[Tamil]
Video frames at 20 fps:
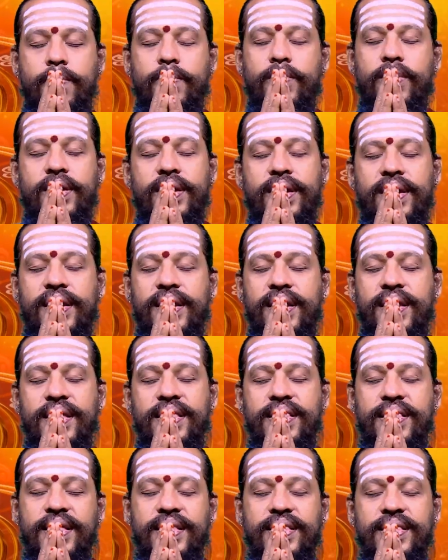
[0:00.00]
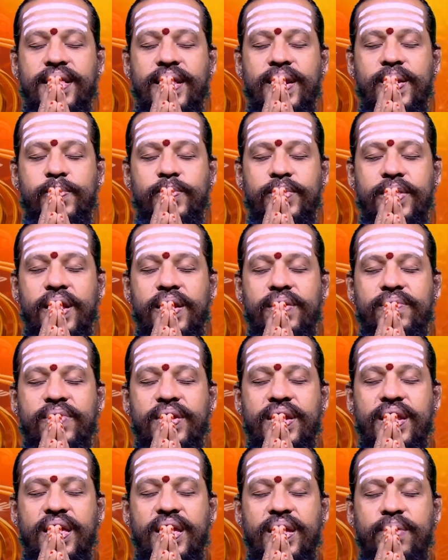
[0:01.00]
முருகனே செந்தில்
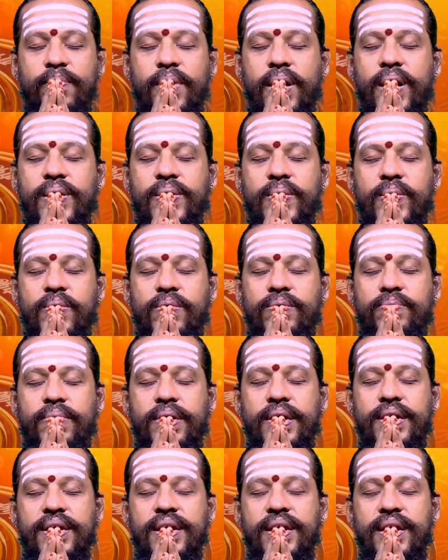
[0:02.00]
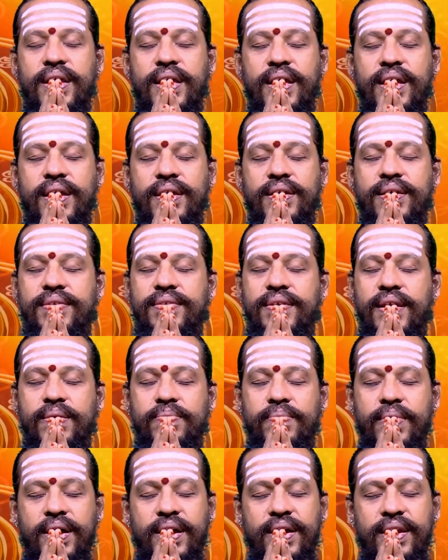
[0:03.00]
முதல்வனே மாயோன் மருகனே ஈசன்
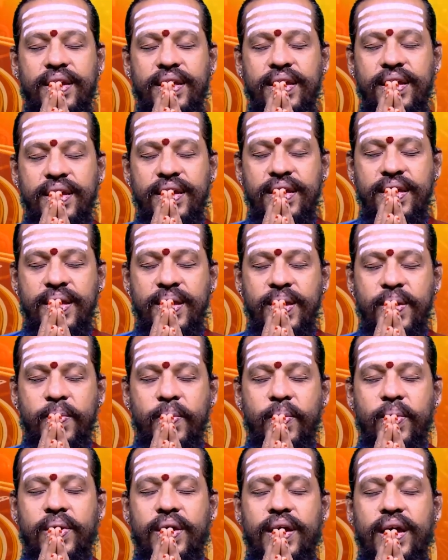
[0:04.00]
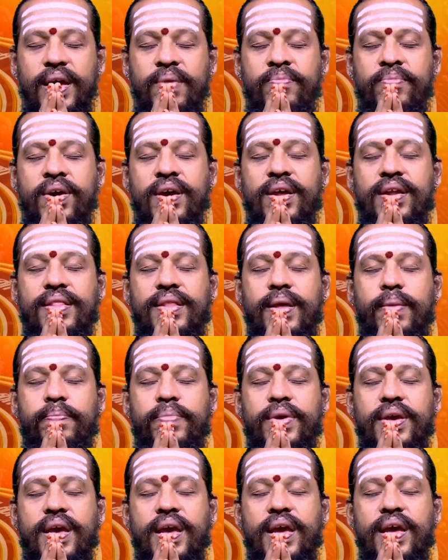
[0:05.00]
மகனே ஒரு கைமுகன்
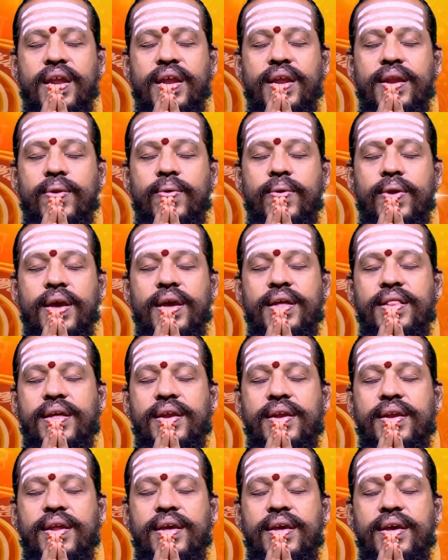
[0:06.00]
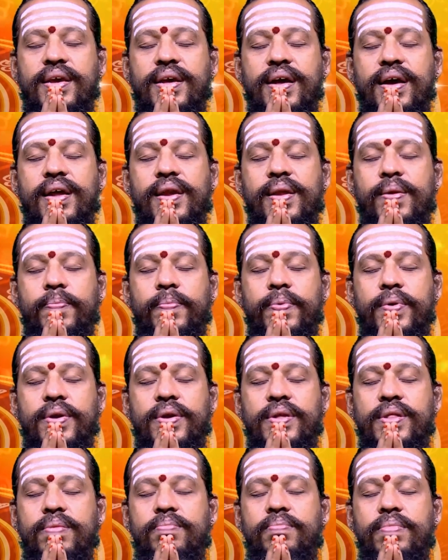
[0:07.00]
தம்பிகே நின்னுடைய தண்டை கால்
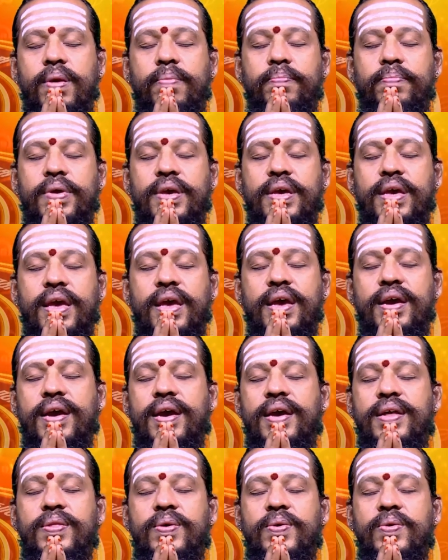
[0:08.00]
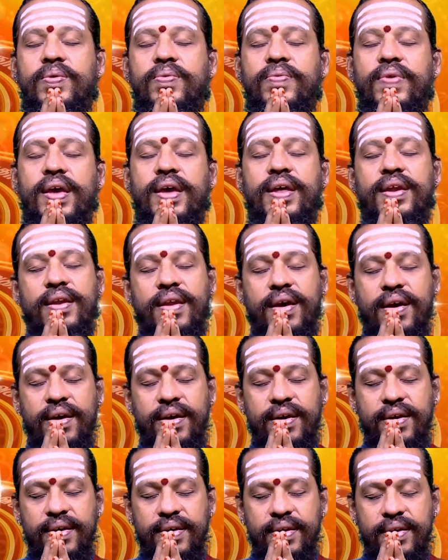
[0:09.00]
எப்பொழுதும் நம்பியே கை தொழுவேன்
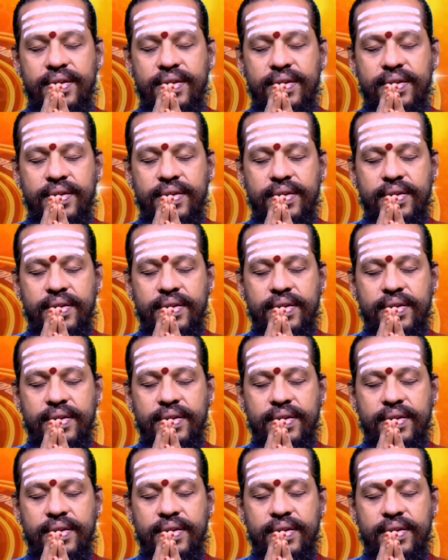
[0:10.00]
நான்